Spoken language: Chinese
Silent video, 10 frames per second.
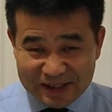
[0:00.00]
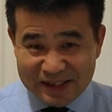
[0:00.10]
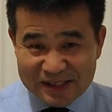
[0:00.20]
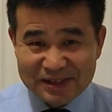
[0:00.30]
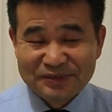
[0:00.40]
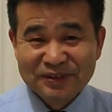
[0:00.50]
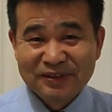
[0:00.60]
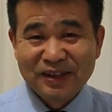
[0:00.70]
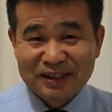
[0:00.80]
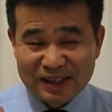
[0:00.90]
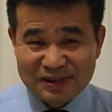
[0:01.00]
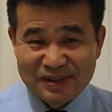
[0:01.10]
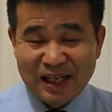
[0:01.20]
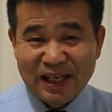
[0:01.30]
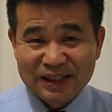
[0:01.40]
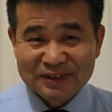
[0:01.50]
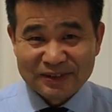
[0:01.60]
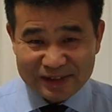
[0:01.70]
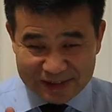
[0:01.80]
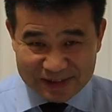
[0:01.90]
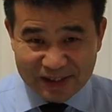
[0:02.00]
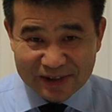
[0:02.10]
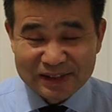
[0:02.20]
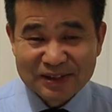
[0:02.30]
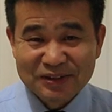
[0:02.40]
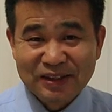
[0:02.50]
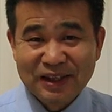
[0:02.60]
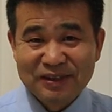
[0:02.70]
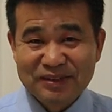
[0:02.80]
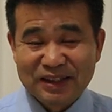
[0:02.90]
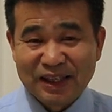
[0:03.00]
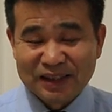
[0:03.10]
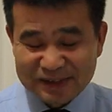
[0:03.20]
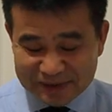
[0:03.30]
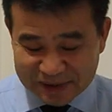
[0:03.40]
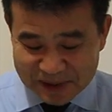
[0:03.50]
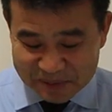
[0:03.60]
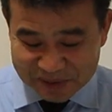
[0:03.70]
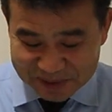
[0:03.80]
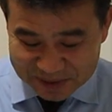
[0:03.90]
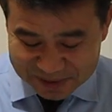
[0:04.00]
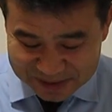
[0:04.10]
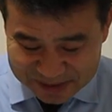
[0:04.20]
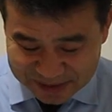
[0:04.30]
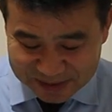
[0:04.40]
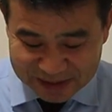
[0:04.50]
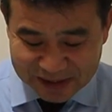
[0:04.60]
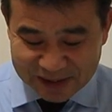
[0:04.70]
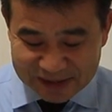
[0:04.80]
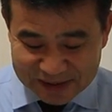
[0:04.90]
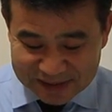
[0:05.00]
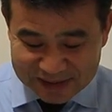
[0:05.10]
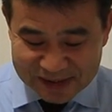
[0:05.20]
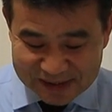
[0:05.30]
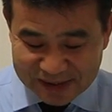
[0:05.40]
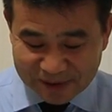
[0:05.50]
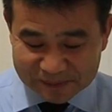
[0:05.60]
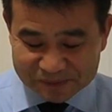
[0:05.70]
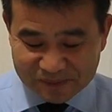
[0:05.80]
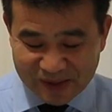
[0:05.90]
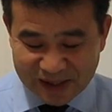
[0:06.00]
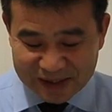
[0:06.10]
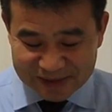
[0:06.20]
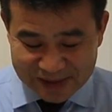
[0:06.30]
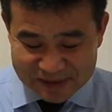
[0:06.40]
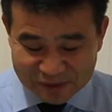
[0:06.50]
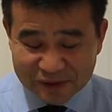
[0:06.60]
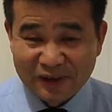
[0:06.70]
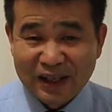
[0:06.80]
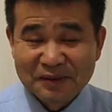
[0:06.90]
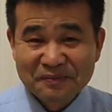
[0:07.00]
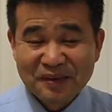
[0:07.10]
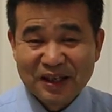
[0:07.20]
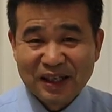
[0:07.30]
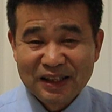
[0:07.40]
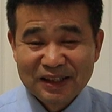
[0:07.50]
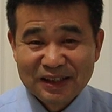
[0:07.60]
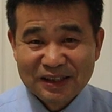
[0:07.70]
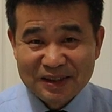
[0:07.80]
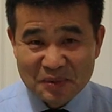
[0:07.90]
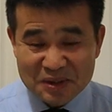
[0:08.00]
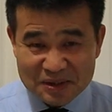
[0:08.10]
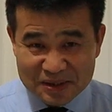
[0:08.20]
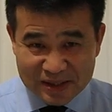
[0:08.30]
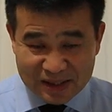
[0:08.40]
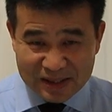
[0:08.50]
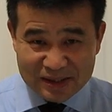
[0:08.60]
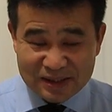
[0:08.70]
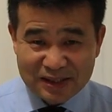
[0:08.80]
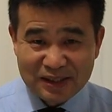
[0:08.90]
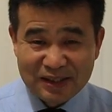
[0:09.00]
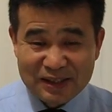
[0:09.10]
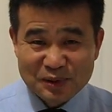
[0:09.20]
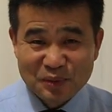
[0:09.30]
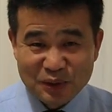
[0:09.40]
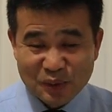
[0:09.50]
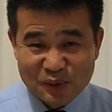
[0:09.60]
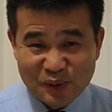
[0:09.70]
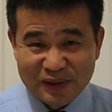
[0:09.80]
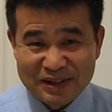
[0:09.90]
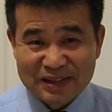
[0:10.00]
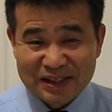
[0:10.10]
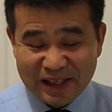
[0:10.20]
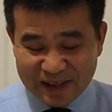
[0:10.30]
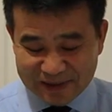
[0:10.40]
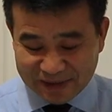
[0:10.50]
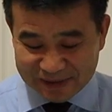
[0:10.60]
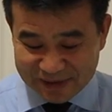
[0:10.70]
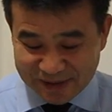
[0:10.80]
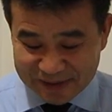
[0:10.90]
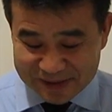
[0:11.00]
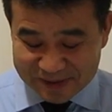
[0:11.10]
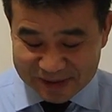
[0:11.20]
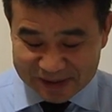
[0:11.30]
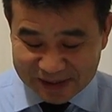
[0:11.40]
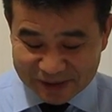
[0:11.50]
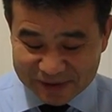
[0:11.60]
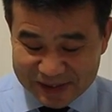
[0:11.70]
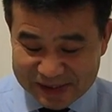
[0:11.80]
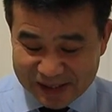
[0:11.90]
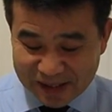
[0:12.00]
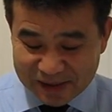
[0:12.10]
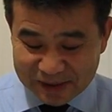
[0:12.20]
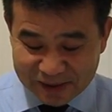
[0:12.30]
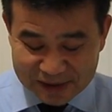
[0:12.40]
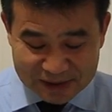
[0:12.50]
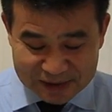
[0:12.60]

第一次复活，耶稣再来的时候，一定要争取的那一批，啊，争取那一批有你这个这个第一次。哎，那你就复活了嘿、那么给这给这个耶稣一同做王一千年啊，哈，这个是享受那一千年。OK，《